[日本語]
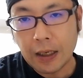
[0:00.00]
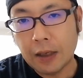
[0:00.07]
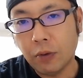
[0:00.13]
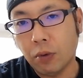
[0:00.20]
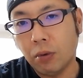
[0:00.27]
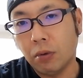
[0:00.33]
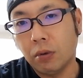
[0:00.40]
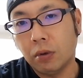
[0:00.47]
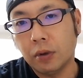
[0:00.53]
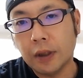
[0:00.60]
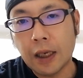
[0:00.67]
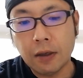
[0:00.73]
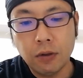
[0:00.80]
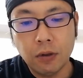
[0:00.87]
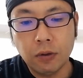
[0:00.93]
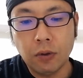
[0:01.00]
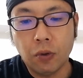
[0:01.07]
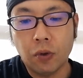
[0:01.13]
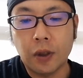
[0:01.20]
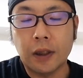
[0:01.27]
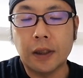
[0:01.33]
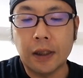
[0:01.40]
あの、ヤクルト
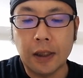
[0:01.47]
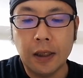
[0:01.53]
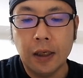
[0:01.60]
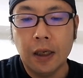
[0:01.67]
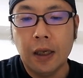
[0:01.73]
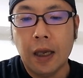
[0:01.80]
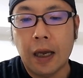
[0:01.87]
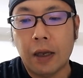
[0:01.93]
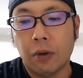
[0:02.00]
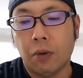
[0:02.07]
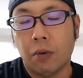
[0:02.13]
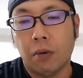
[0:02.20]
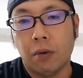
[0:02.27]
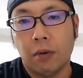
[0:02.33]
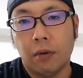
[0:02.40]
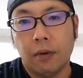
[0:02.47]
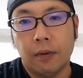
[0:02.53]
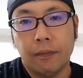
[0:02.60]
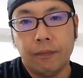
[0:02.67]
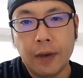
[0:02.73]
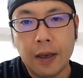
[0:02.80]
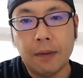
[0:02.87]
のですね、あの、
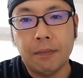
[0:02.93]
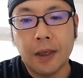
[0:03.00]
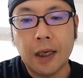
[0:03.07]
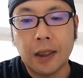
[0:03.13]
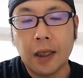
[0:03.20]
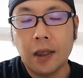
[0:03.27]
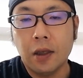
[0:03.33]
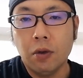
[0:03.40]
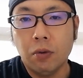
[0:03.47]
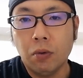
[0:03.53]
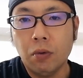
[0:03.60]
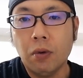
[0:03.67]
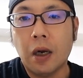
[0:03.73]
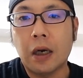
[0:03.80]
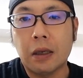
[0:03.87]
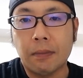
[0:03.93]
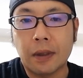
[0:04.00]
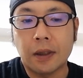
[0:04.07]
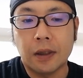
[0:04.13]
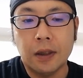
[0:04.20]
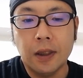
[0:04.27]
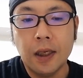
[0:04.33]
ね、味方っていうところがあり
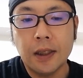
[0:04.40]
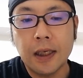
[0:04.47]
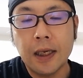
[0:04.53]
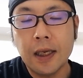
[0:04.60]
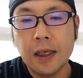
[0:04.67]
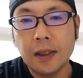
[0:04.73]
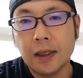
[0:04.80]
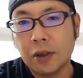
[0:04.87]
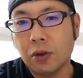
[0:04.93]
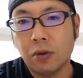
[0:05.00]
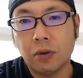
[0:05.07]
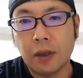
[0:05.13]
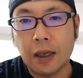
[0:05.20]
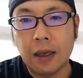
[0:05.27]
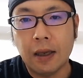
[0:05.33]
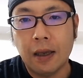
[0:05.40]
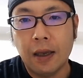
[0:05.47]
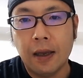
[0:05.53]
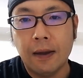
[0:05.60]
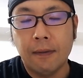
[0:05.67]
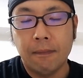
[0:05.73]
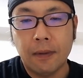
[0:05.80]
ますで、ジャイアンツがちょっとね、
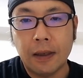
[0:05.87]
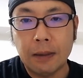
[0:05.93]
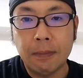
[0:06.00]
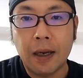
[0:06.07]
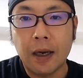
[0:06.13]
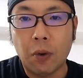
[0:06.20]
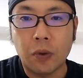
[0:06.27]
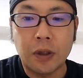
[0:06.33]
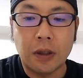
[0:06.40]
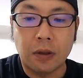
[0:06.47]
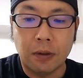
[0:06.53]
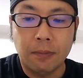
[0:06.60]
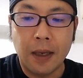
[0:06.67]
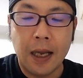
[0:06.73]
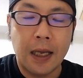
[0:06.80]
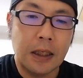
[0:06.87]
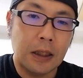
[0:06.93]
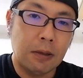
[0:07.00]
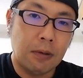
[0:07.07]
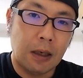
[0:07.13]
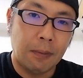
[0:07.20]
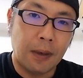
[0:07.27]
今から落ちる。まあ、
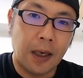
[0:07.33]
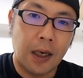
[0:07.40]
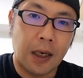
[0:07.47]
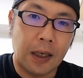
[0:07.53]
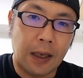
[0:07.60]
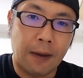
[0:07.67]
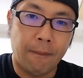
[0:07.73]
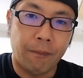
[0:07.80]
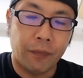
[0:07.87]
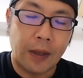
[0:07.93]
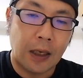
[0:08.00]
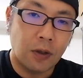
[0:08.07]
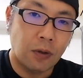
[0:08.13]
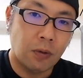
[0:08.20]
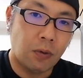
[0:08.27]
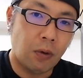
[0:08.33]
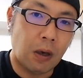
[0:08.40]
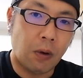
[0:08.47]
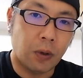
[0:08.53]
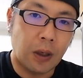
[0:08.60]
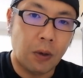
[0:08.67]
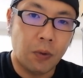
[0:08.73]
阪神は今からね、打順と
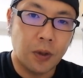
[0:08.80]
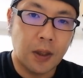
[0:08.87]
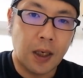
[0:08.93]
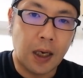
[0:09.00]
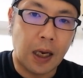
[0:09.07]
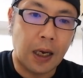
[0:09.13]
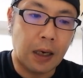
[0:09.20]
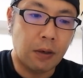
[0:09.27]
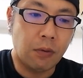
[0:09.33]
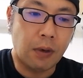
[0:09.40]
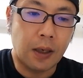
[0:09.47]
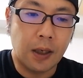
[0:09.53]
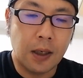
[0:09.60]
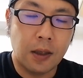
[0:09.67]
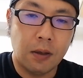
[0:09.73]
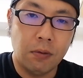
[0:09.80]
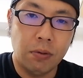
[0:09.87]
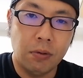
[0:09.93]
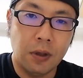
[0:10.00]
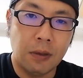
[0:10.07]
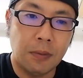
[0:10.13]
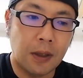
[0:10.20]
か固定をしたら上がるのかなっていう
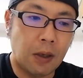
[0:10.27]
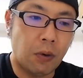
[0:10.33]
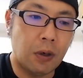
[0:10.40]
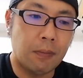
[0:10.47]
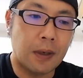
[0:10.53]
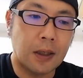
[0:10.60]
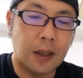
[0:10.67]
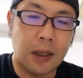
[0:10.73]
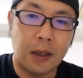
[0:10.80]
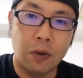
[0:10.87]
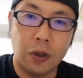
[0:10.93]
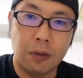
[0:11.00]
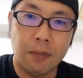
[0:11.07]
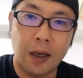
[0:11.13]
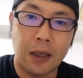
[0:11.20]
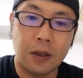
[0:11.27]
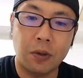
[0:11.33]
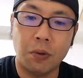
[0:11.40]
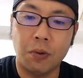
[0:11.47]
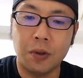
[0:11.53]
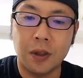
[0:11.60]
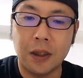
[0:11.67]
ふうに見ておりまして、広島が
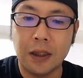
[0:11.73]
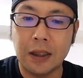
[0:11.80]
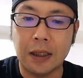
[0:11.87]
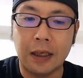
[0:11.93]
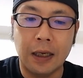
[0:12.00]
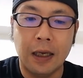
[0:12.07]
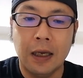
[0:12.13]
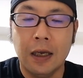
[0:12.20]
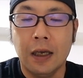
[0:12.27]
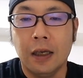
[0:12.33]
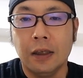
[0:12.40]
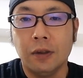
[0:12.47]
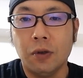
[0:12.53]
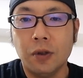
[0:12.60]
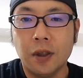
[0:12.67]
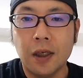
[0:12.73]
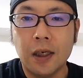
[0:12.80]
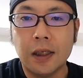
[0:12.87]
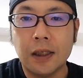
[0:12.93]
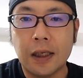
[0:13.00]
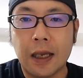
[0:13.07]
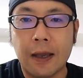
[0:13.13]
調子いい。そして
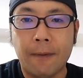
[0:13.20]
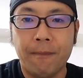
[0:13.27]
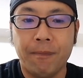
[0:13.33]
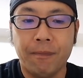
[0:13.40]
ですね、